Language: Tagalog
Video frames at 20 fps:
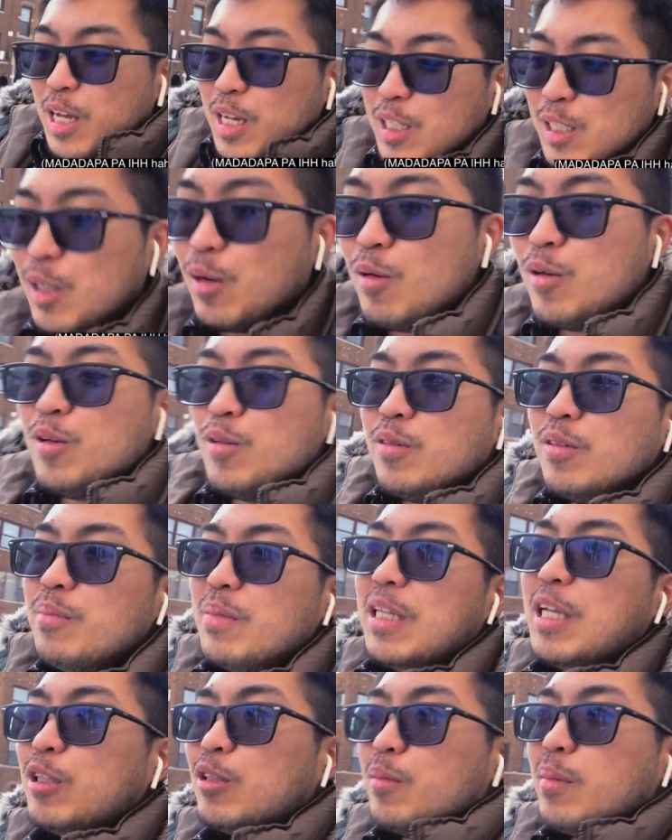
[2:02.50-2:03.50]
So yung
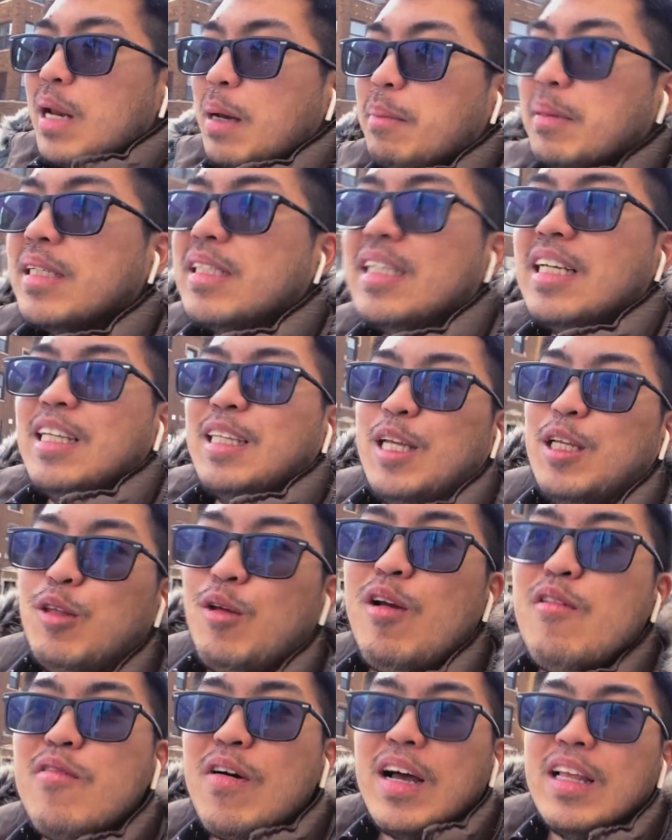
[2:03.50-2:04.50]
dito malapit sa city,
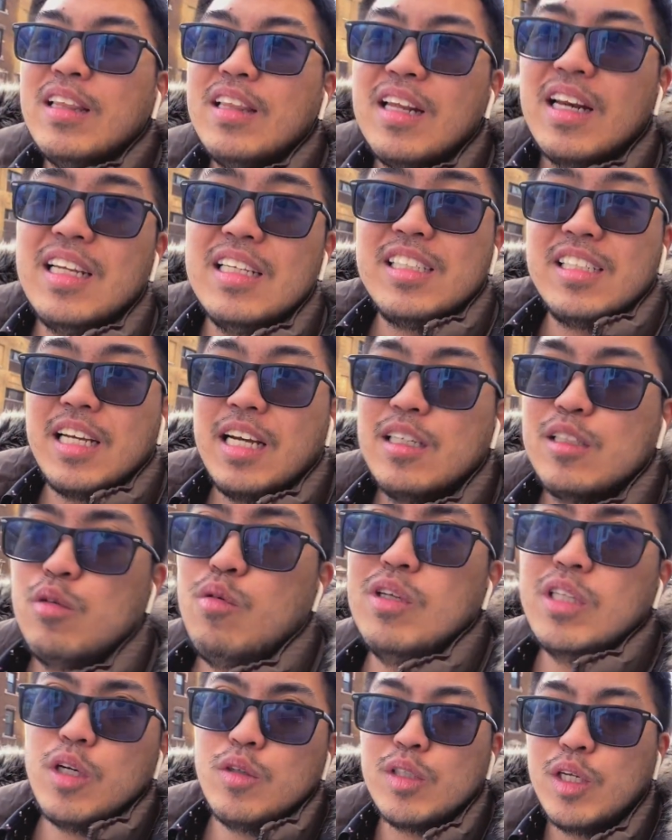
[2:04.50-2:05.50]
1200 siya. So
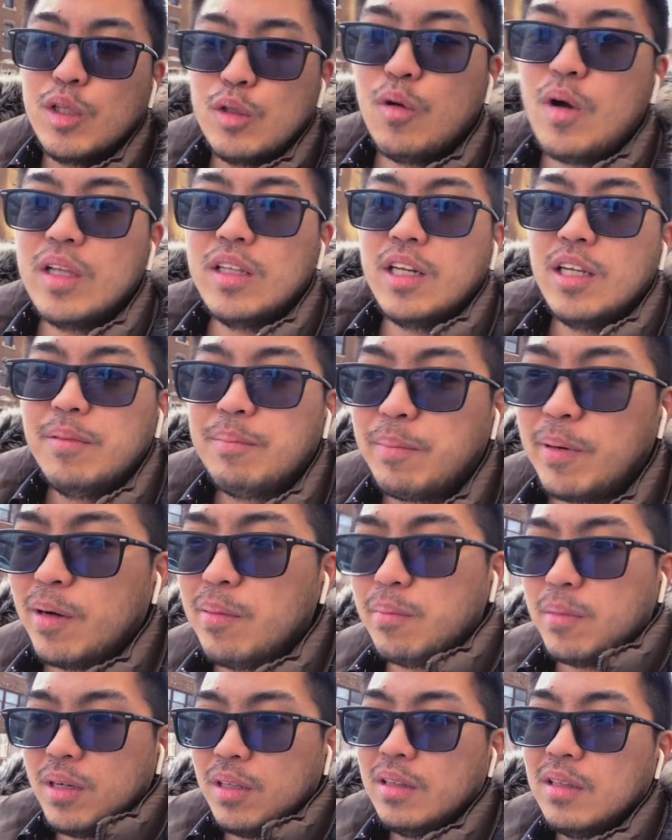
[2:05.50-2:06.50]
1200 per
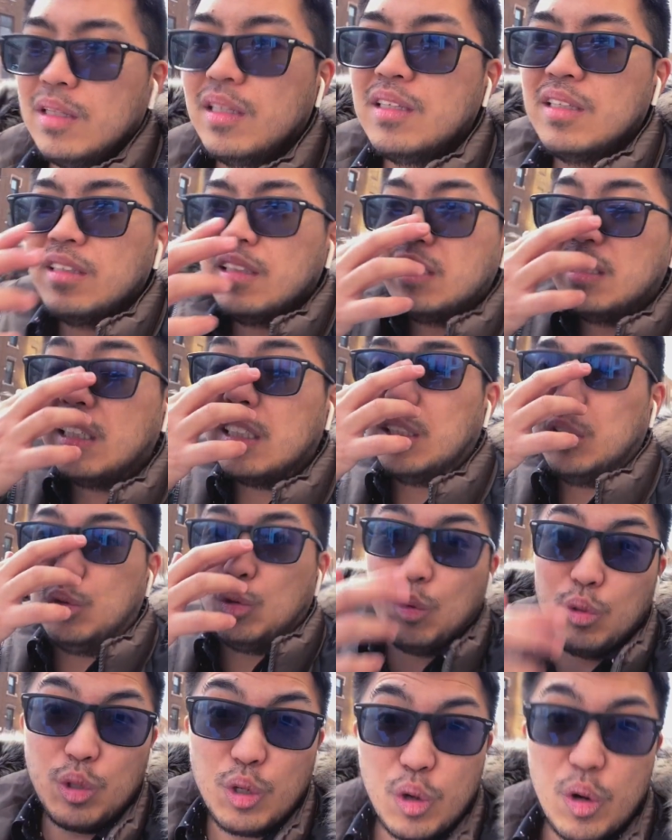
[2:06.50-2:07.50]
month.
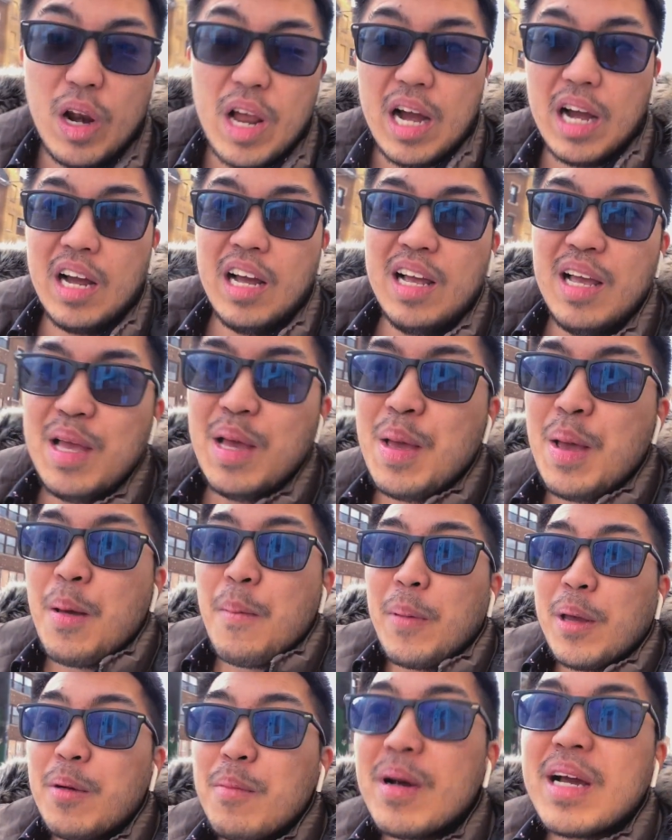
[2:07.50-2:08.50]
Studio lang.
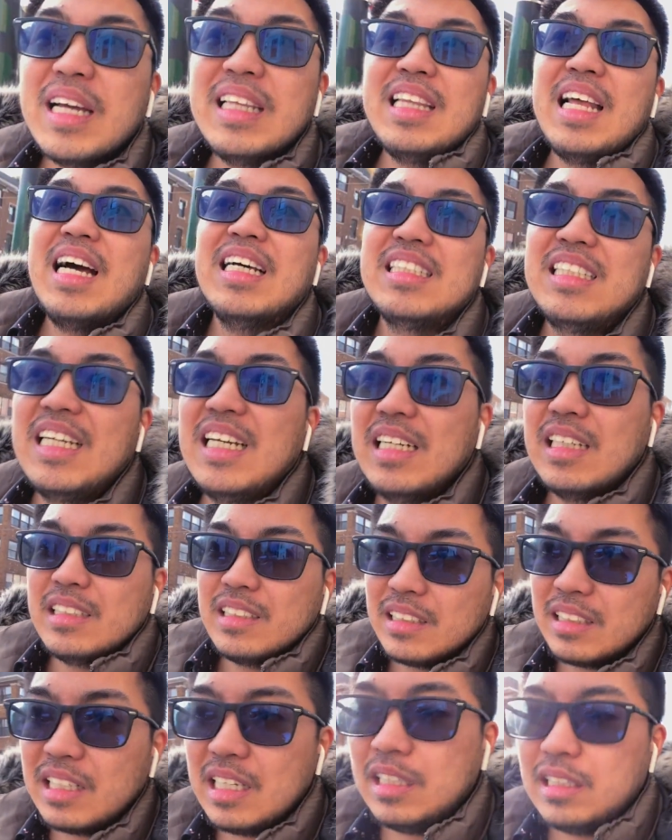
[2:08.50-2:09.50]
Pero maganda kasi nga
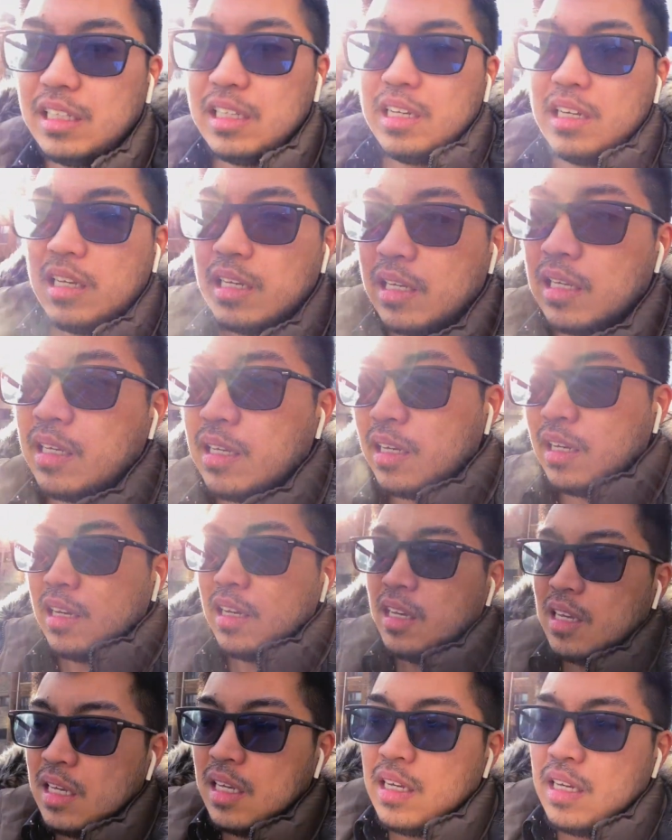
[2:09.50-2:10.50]
sa city.
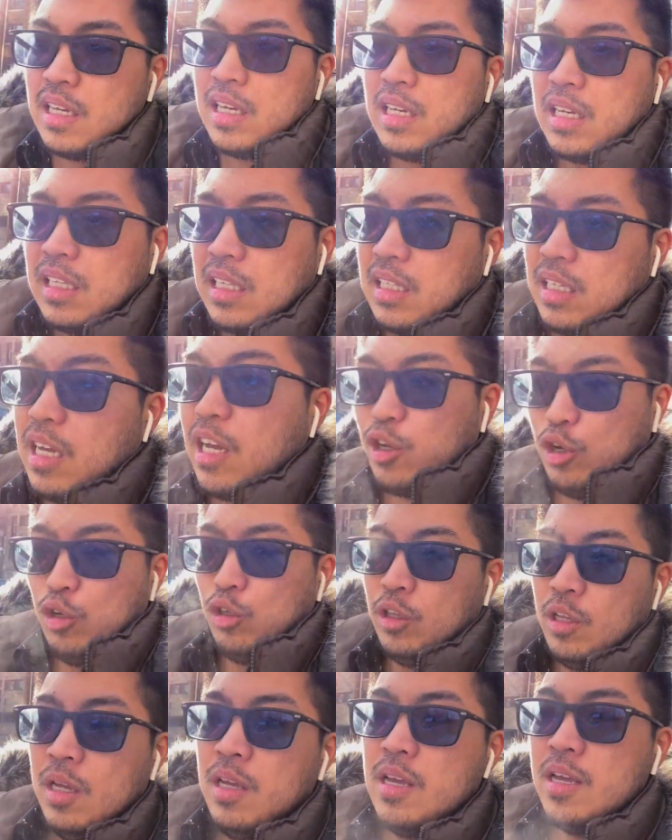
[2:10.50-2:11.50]

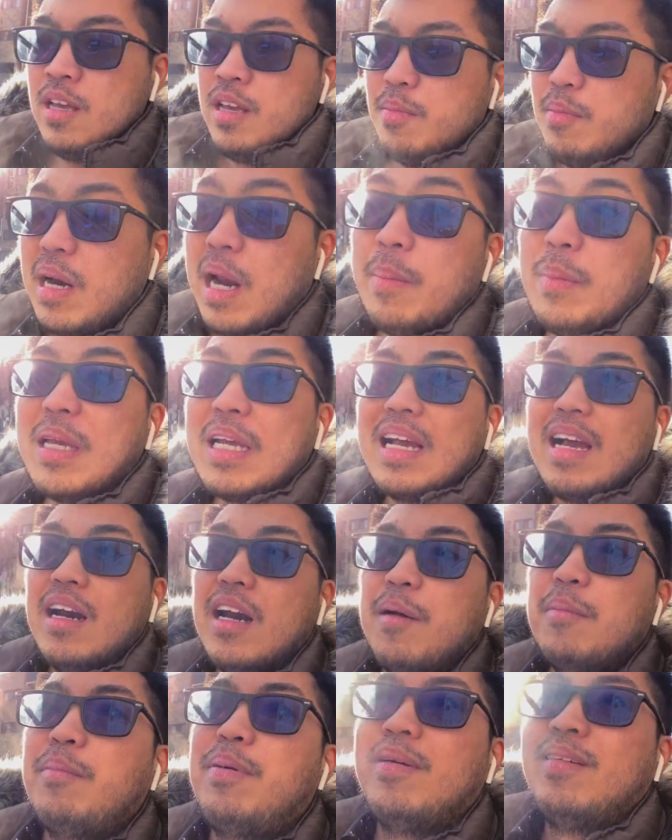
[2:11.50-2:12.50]
Ayun, maraming
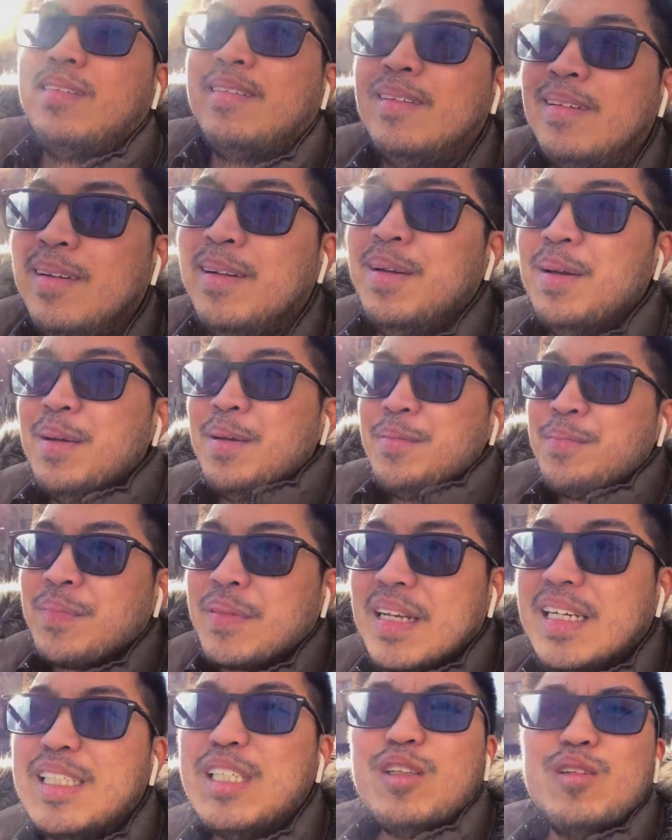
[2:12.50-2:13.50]
ganap.
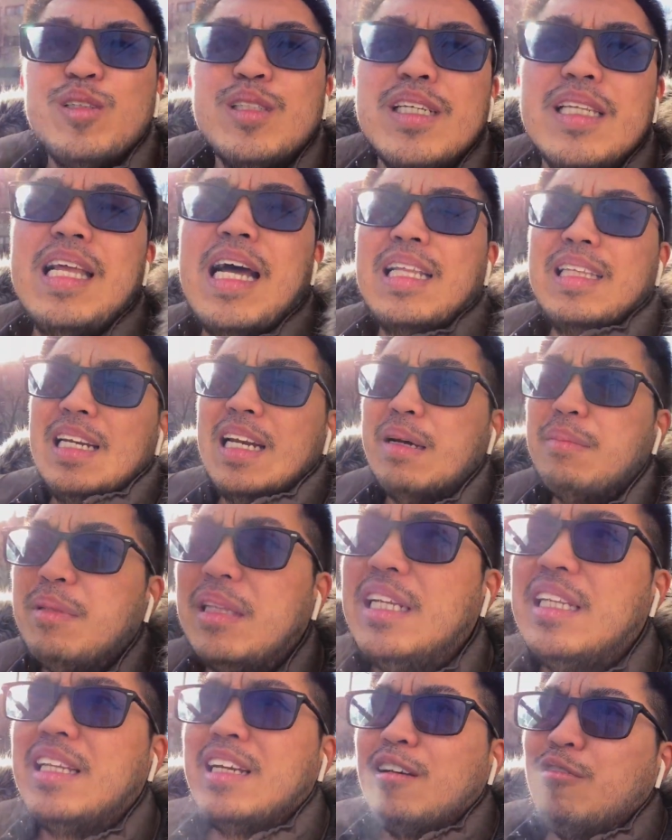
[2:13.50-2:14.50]
Kasi dun sa dati namin
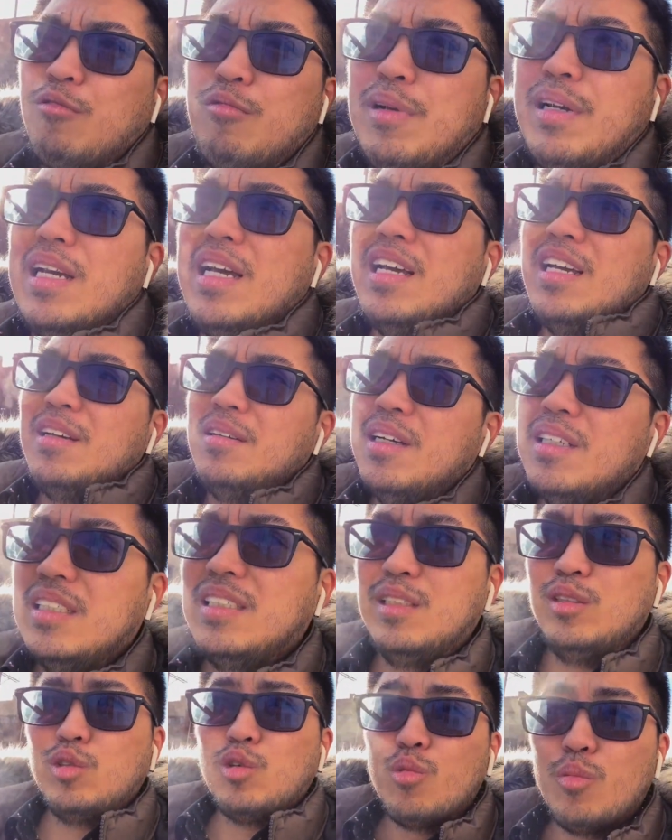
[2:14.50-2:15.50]
tinirang walay.
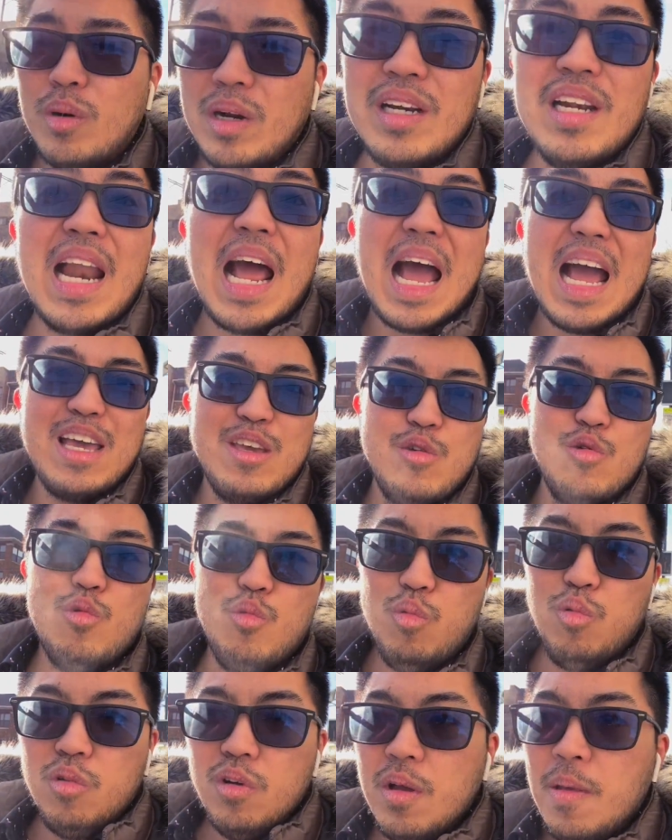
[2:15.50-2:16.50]
Kasi sobrang layo.
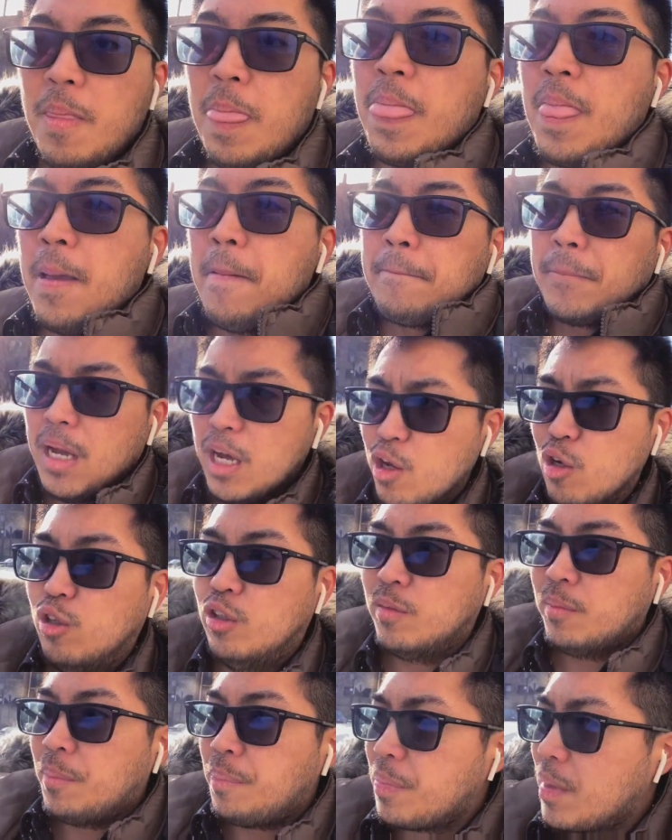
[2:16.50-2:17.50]

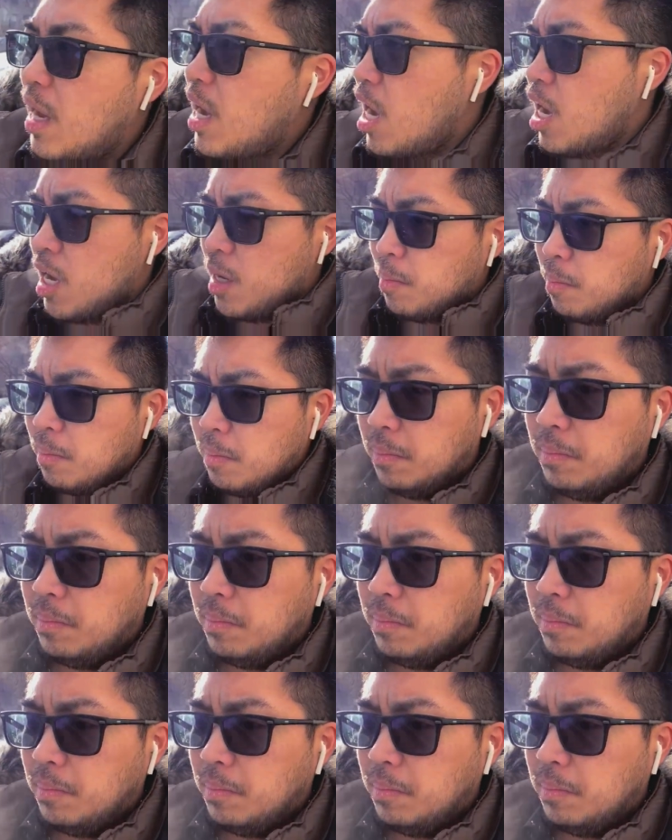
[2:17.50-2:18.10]
Ayun, um,